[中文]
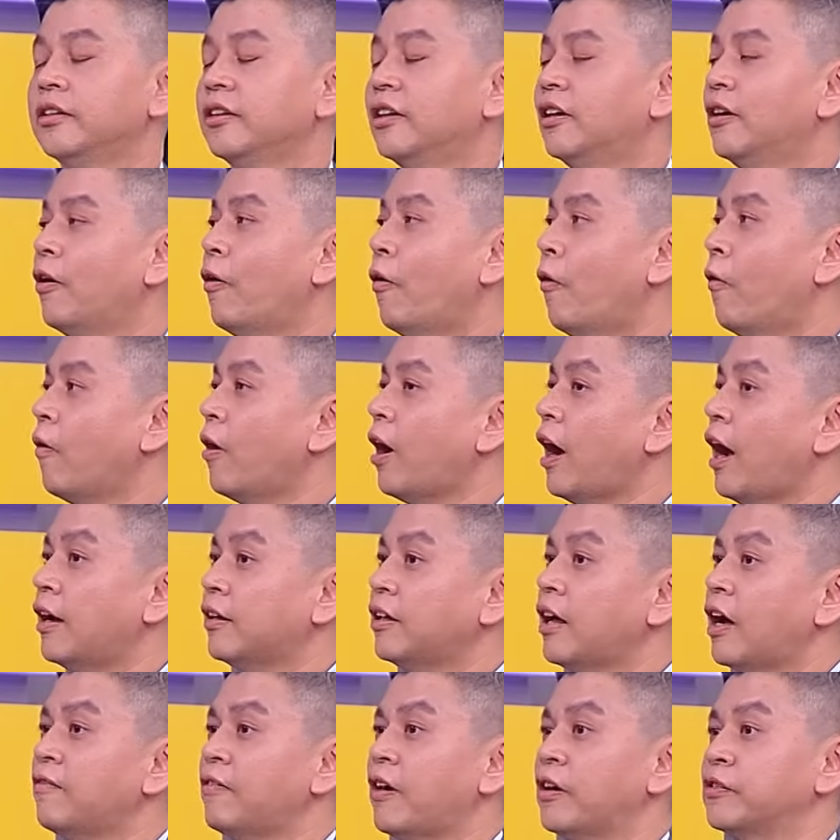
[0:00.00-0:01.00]
的红海
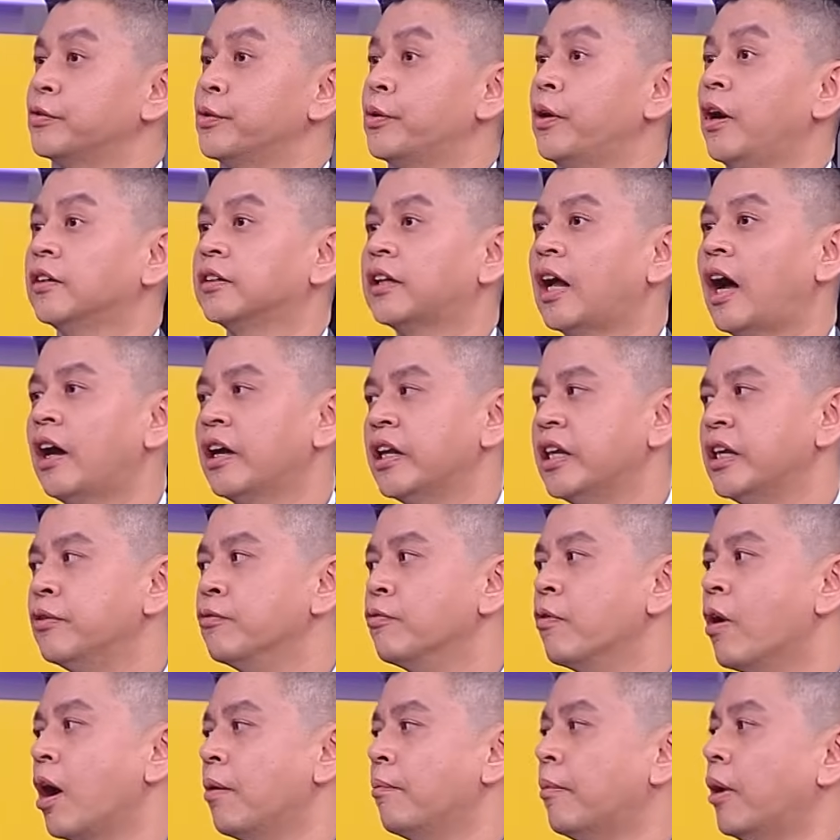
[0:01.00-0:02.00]
它术会让大家意
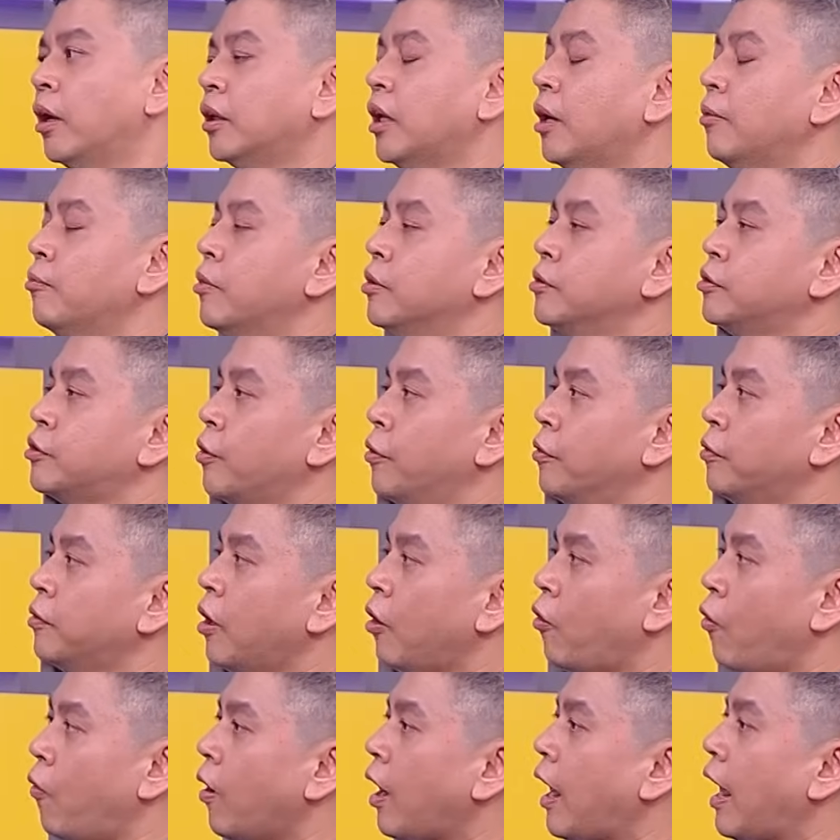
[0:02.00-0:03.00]
外嘛。但我们从
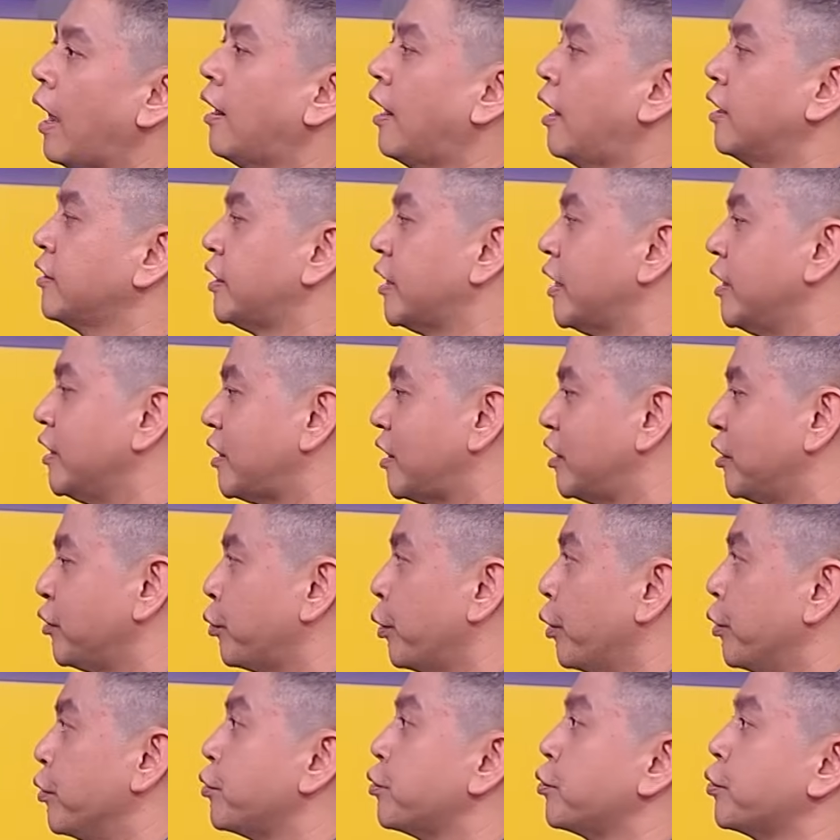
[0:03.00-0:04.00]
红海它这一次
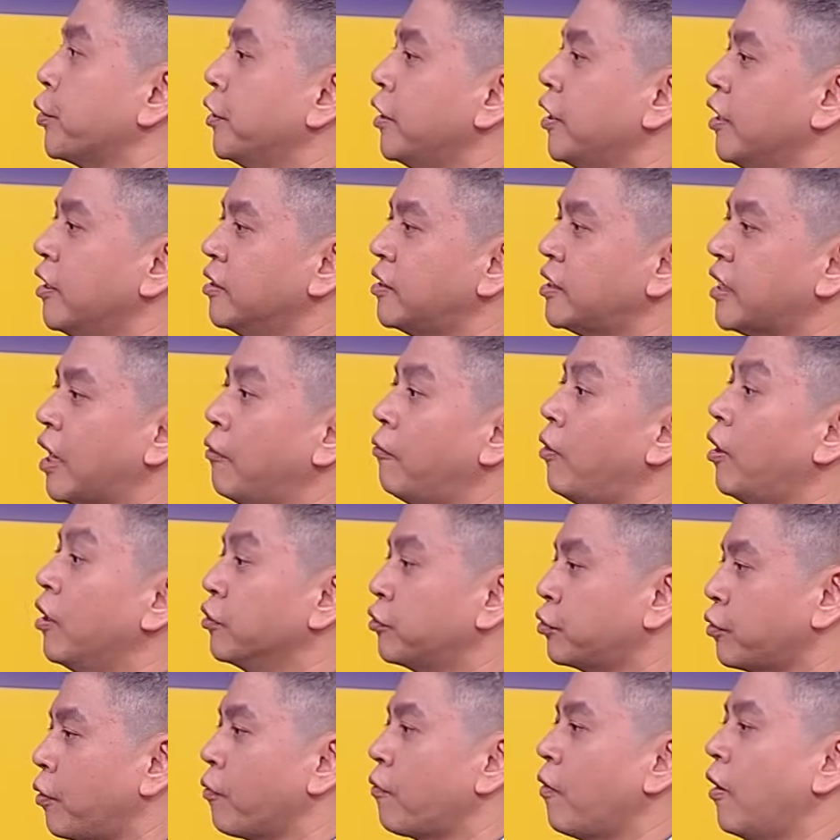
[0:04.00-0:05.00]
对全年的展望的
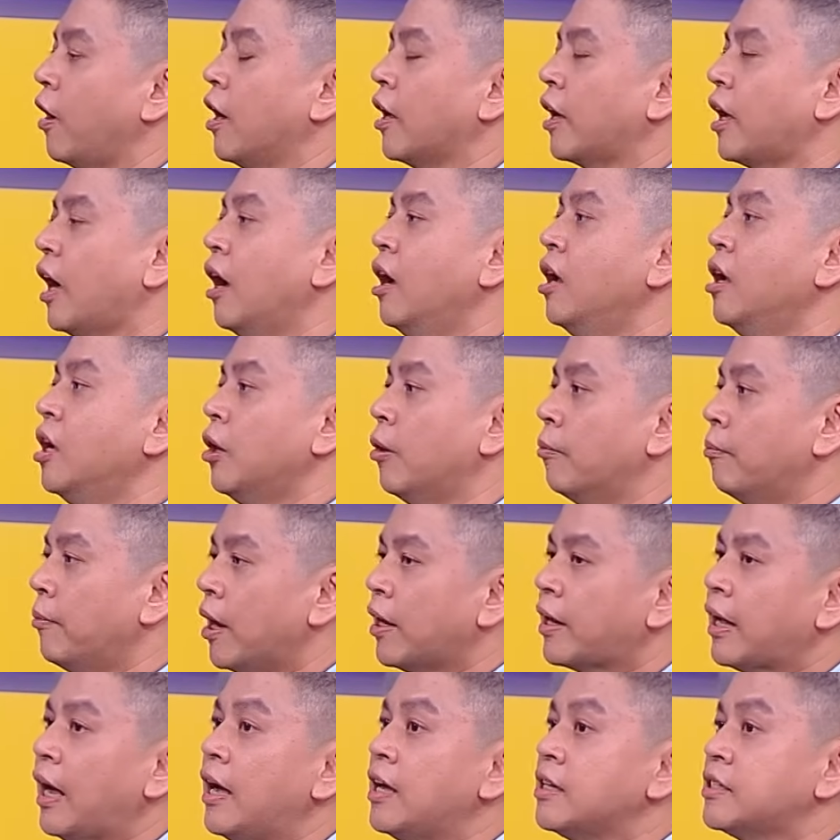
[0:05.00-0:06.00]
状况来看，我们来
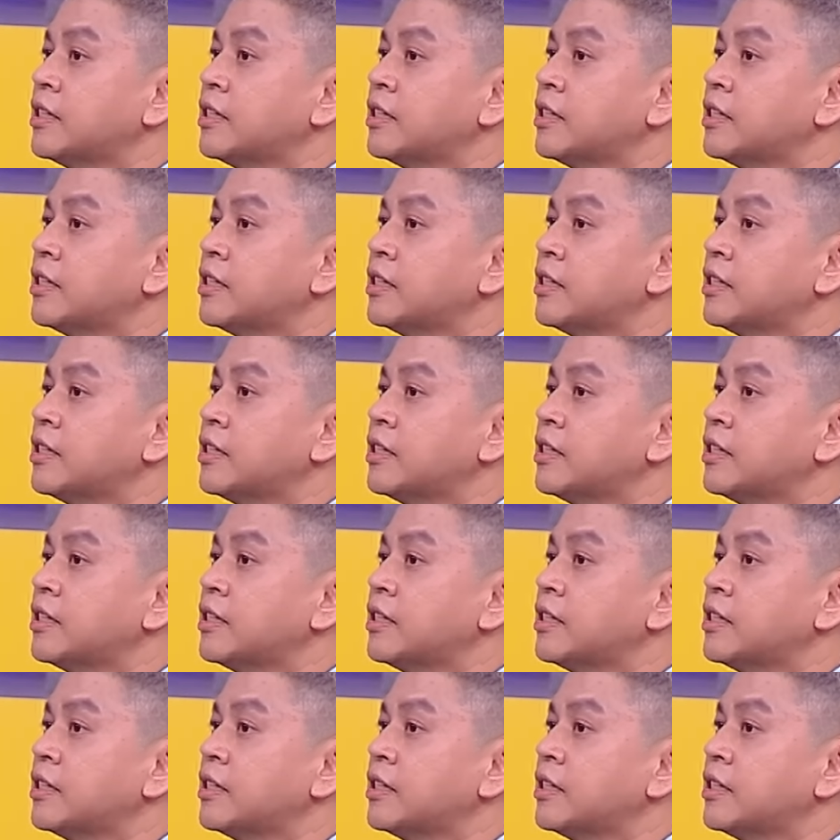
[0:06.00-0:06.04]
看一